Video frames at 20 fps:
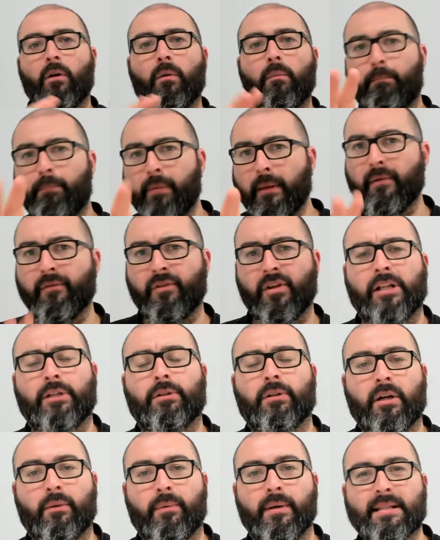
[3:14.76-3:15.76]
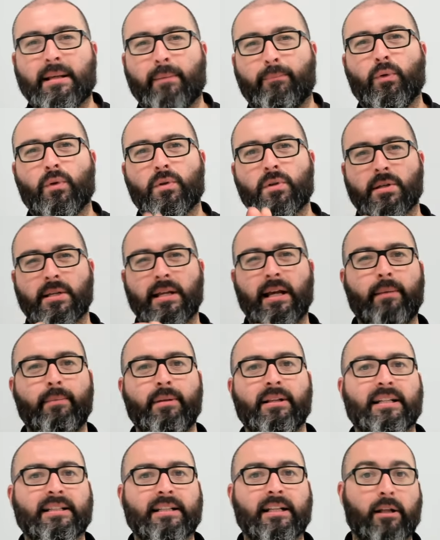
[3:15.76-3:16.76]
Prima vi ho detto che questa Puxos è
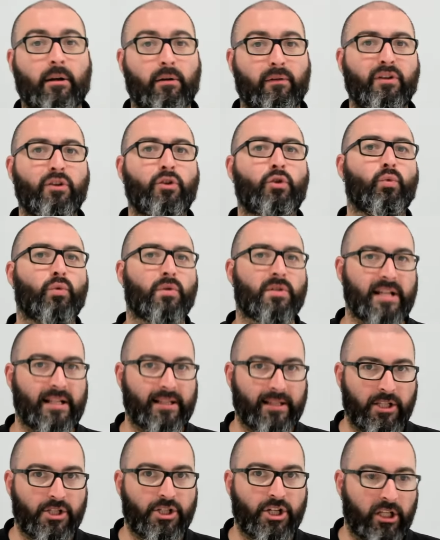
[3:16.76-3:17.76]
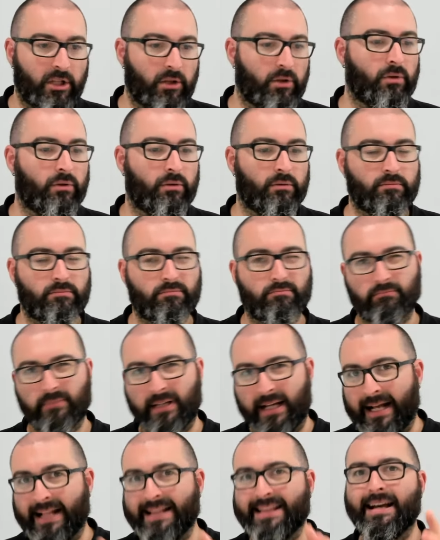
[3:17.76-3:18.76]
alimentata da una 21700.
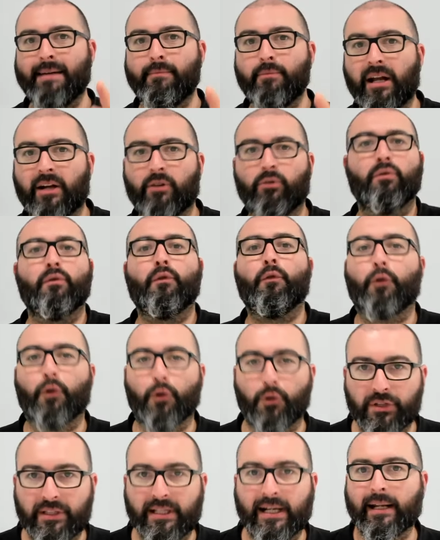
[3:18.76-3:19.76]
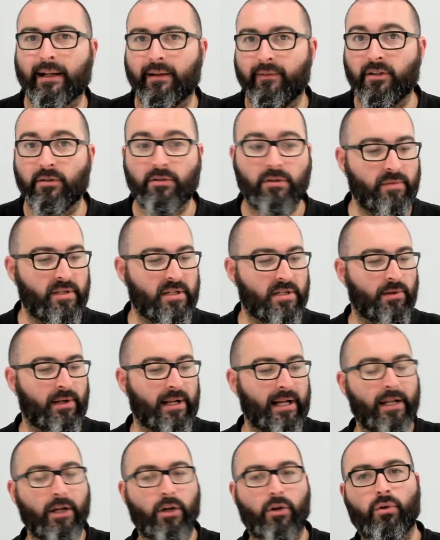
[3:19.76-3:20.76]
Andiamola a confrontare a livello
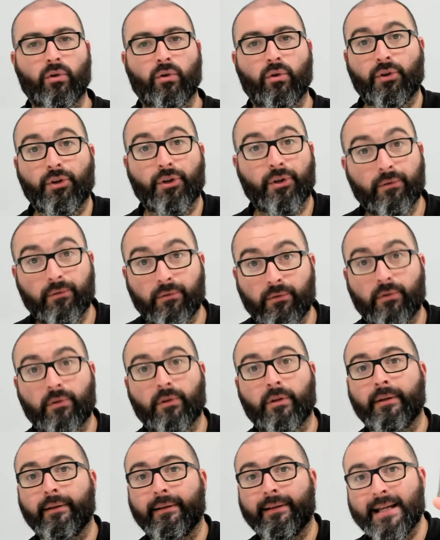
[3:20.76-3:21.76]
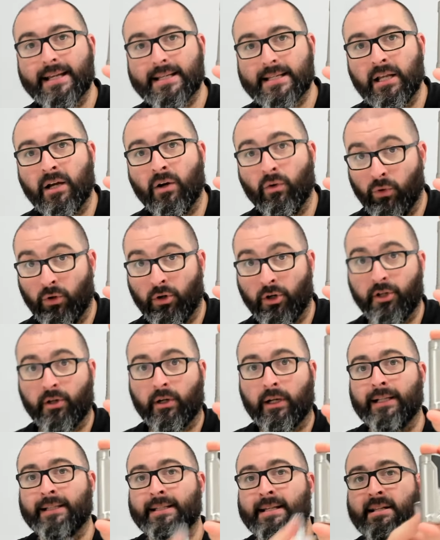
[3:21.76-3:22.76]
dimensionale con Tesla Warrior.
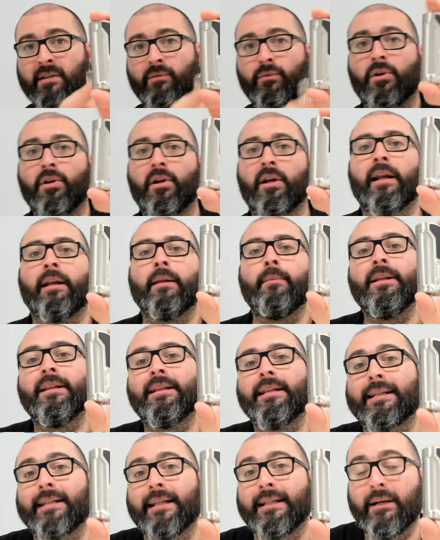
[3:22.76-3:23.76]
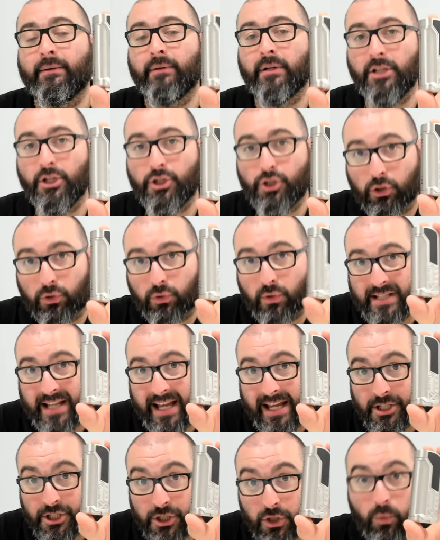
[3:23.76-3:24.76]
La Tesla Warrior è alimentata da una
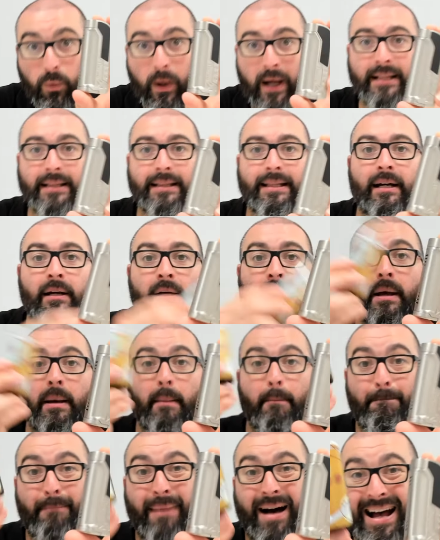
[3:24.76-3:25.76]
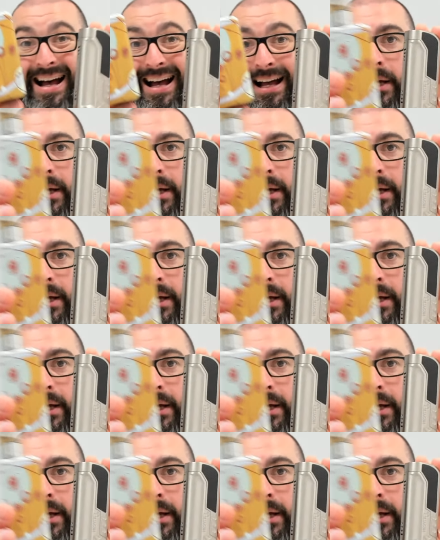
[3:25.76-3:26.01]
18650, ma